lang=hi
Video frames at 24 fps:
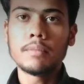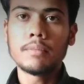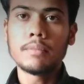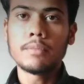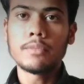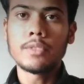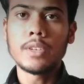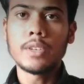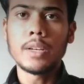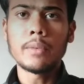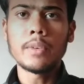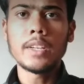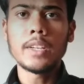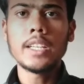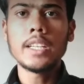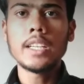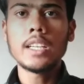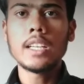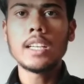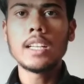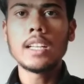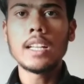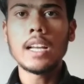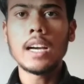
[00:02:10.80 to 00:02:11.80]
फरवरी
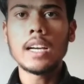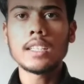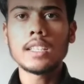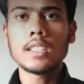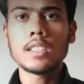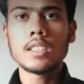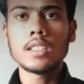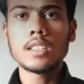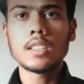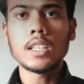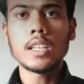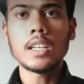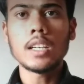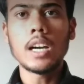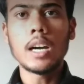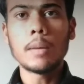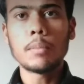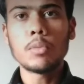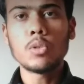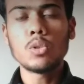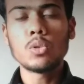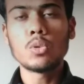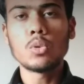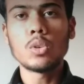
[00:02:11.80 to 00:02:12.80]
के लास्ट तक
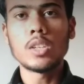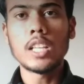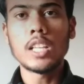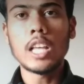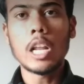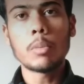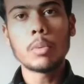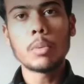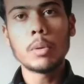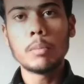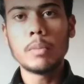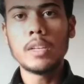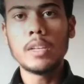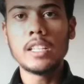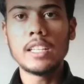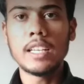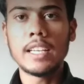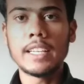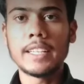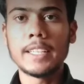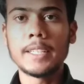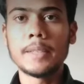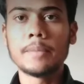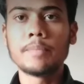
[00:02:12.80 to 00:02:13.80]
आपको दो हज़ार रुपये मिल
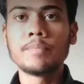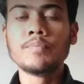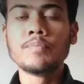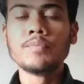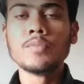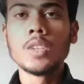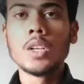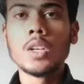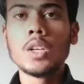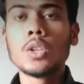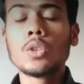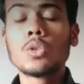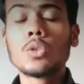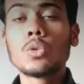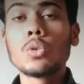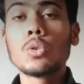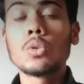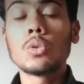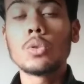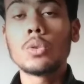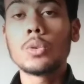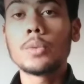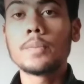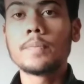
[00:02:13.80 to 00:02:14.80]
जाएंगे तो
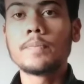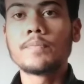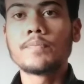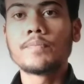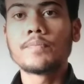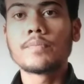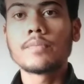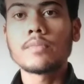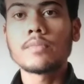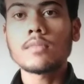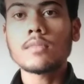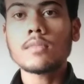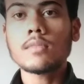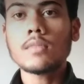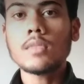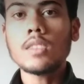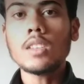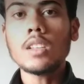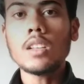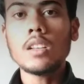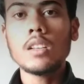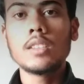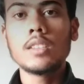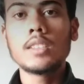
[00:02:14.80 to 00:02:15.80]

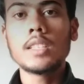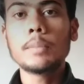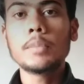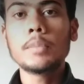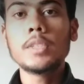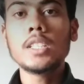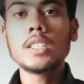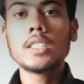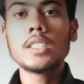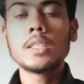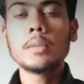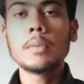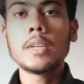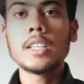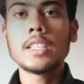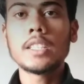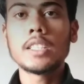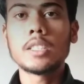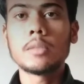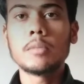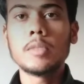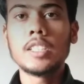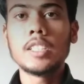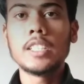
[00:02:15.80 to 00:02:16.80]
सबसे अच्छी बात
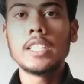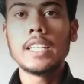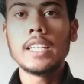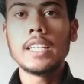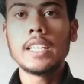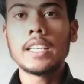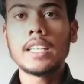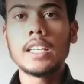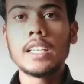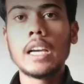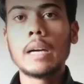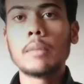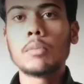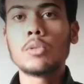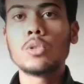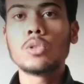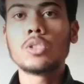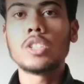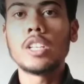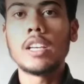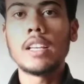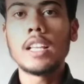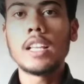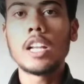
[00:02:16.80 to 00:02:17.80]
इसमें यह है कि आपको
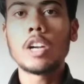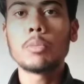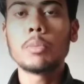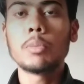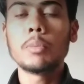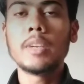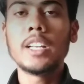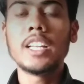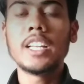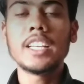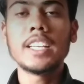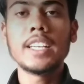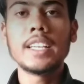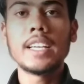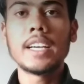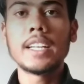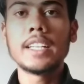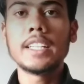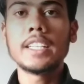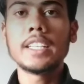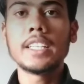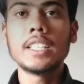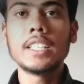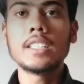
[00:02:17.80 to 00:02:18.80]
छः हज़ार रुपये मिलेंगे
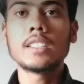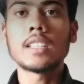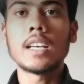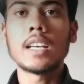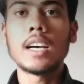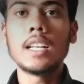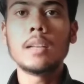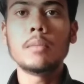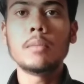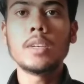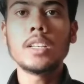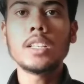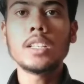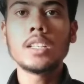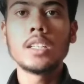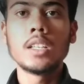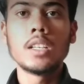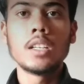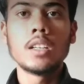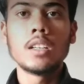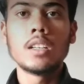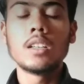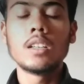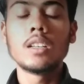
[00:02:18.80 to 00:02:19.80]
यानी कि साल
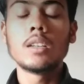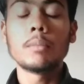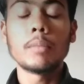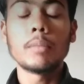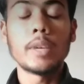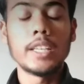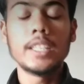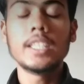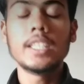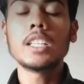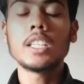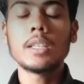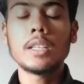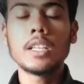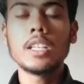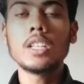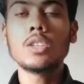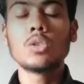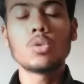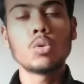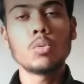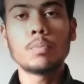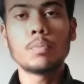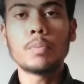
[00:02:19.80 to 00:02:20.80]
में महीने के
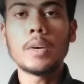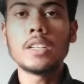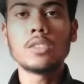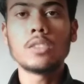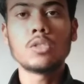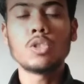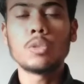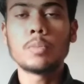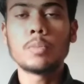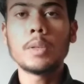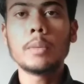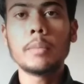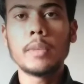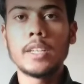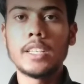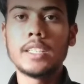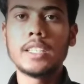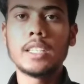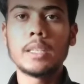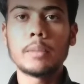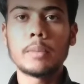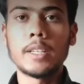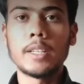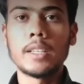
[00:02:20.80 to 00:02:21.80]
पाँच सौ रुपये
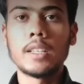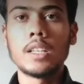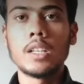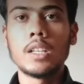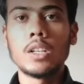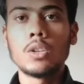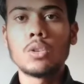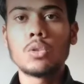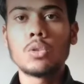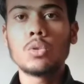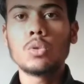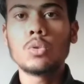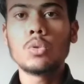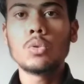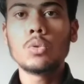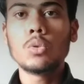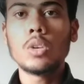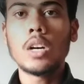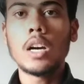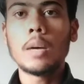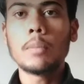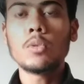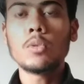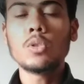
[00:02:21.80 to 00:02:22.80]
महीने पे तो
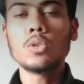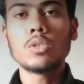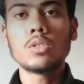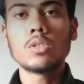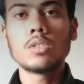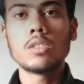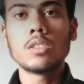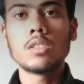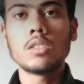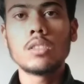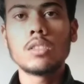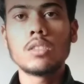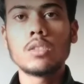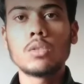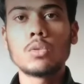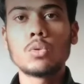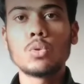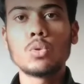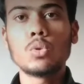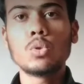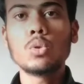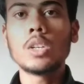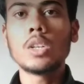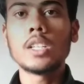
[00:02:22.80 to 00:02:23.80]
आपको
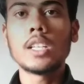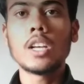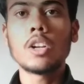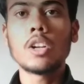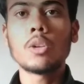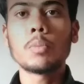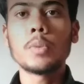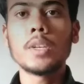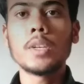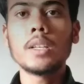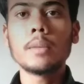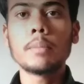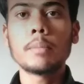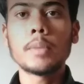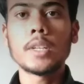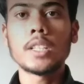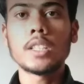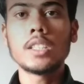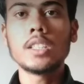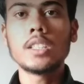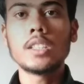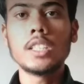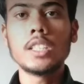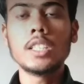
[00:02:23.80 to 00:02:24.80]
दो दो हज़ार रुपये
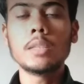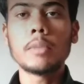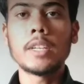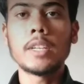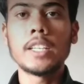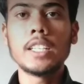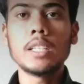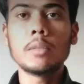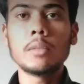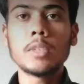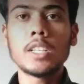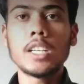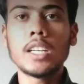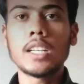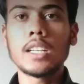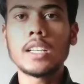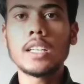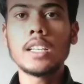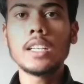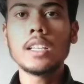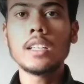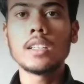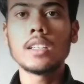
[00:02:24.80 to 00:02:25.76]
प्रति तीन महीने में करके